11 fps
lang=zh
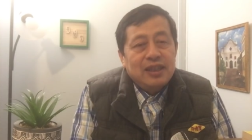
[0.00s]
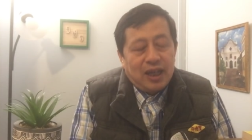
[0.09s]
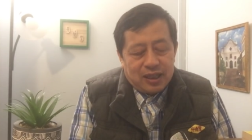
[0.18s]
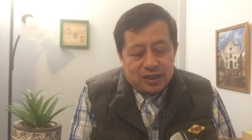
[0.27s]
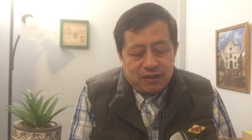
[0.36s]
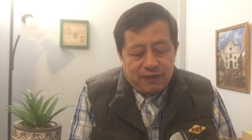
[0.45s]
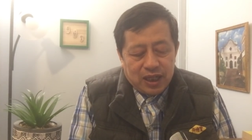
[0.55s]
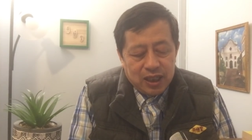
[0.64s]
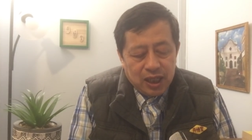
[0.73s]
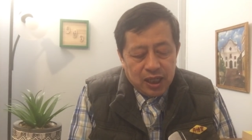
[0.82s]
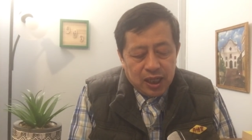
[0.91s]
一啊，这方
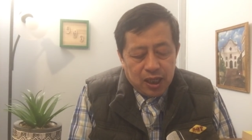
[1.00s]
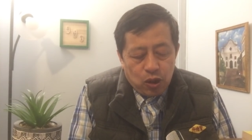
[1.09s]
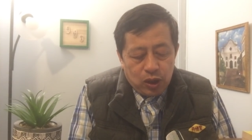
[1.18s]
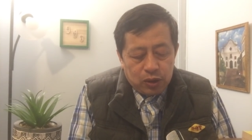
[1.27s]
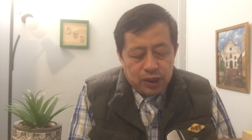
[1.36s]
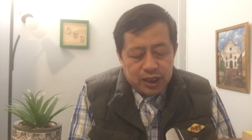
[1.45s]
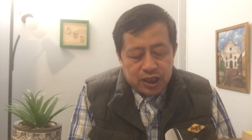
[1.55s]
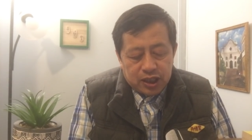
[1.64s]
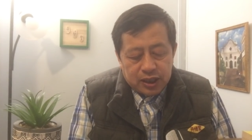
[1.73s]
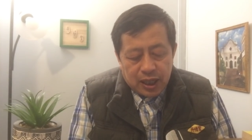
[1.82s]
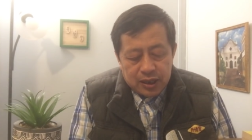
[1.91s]
回顾历
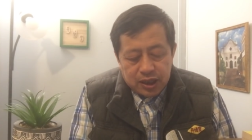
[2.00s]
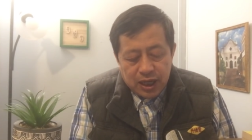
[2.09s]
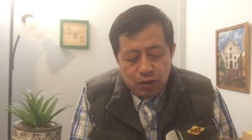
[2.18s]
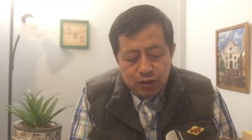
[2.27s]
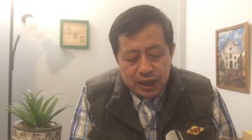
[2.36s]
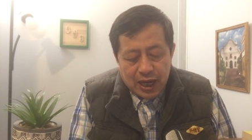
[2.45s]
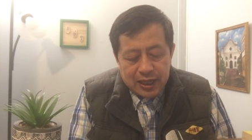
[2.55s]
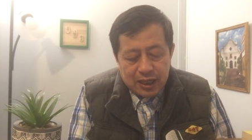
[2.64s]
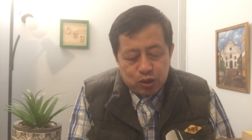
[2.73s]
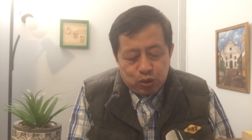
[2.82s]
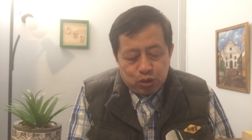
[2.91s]
史，当时两位大
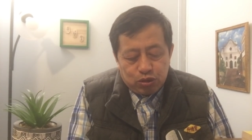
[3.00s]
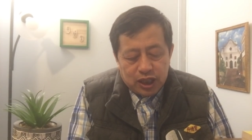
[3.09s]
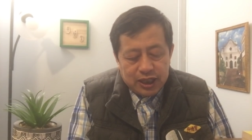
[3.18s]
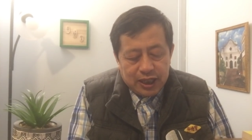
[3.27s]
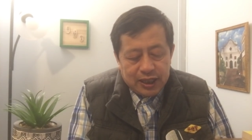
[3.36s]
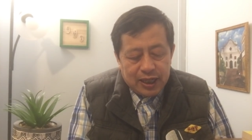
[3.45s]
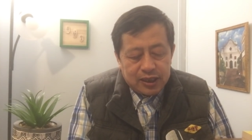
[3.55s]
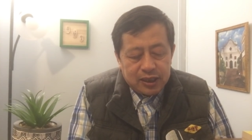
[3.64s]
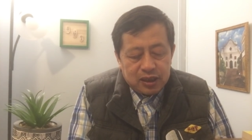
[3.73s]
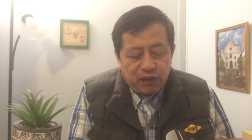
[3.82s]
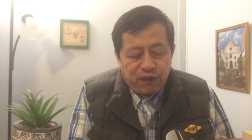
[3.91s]
咖所处的年代
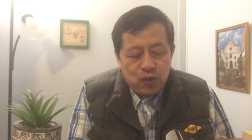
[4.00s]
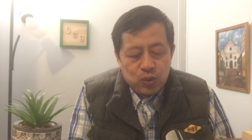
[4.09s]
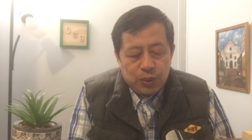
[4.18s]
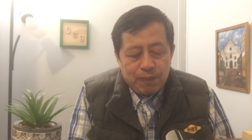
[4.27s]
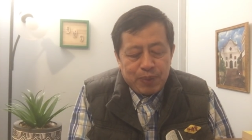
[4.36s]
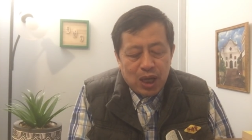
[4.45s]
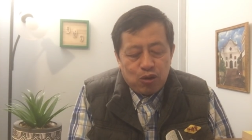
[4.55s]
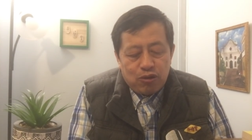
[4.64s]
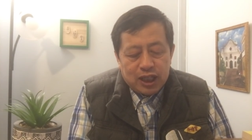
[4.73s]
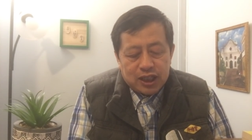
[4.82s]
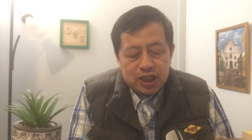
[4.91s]
正是风云变
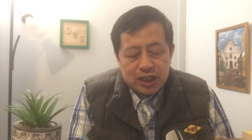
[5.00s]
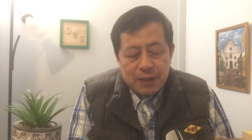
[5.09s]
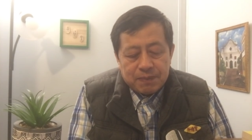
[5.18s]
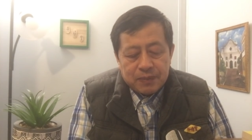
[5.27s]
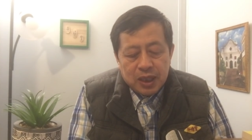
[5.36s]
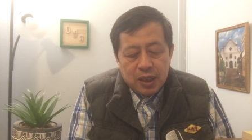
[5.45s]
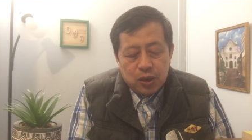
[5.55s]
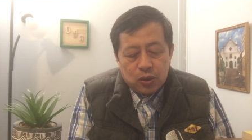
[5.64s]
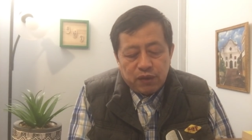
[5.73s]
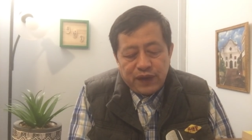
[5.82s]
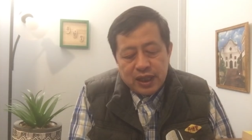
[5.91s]
幻的时代，
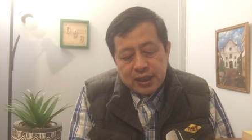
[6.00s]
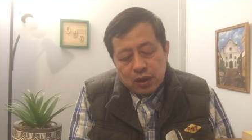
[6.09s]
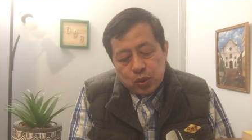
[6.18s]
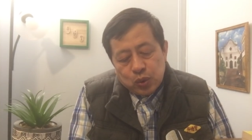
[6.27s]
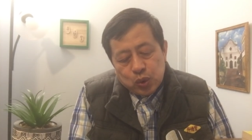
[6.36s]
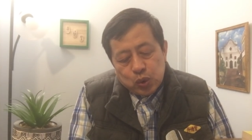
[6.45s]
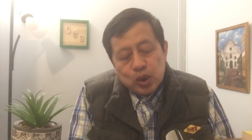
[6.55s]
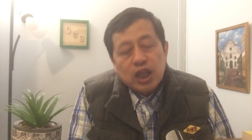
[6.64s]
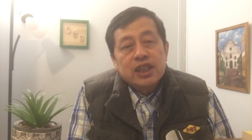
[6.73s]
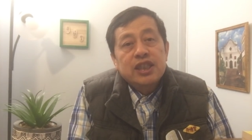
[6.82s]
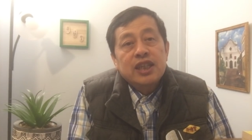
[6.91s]
有着非常突出
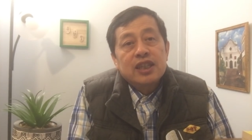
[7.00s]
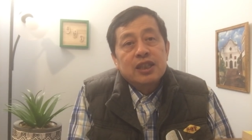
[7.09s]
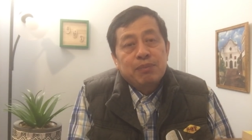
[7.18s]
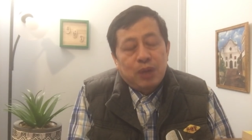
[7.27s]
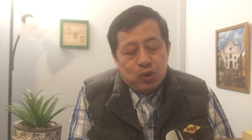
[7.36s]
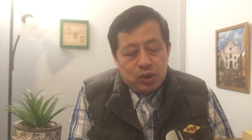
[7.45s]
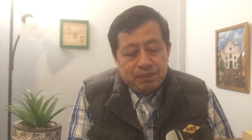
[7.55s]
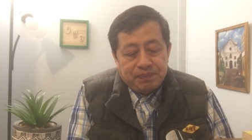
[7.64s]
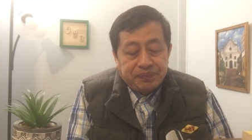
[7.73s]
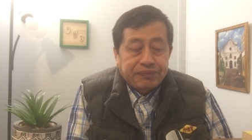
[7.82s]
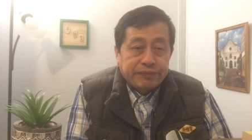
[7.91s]
的阶级矛盾
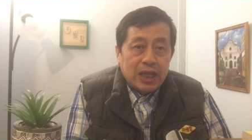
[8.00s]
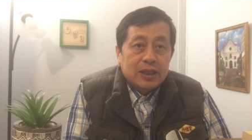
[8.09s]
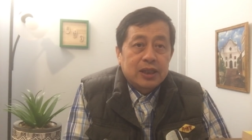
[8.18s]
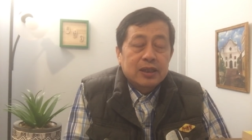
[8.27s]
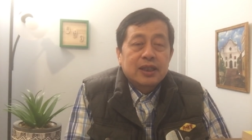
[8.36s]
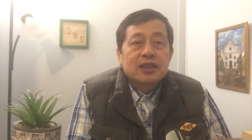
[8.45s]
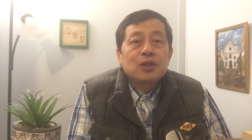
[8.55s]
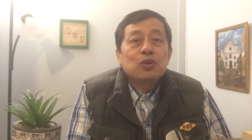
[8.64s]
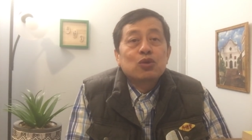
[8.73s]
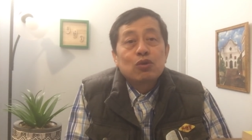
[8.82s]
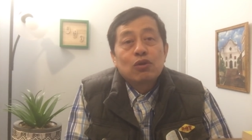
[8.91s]
啊。其实这是
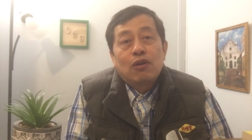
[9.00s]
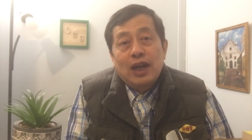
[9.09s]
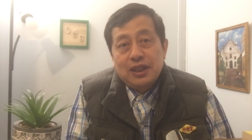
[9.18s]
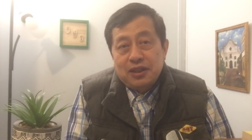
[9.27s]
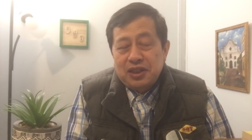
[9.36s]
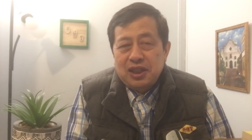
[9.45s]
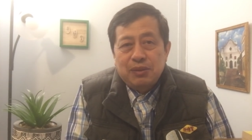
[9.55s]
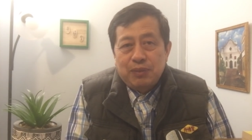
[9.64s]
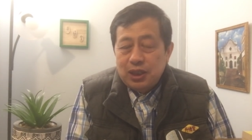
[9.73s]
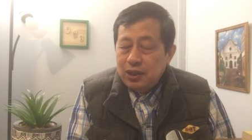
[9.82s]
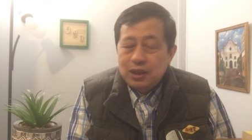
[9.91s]
用中国话也叫阶级
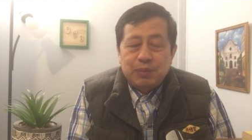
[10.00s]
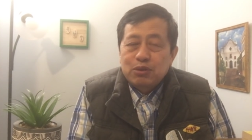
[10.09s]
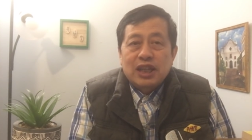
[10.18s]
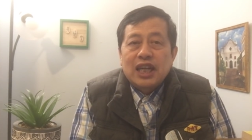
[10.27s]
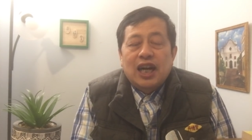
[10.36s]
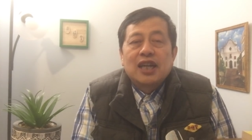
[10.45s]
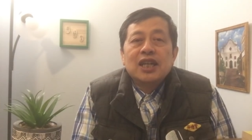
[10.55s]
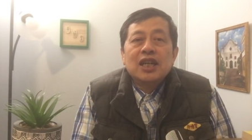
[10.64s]
矛盾，其实不对啊。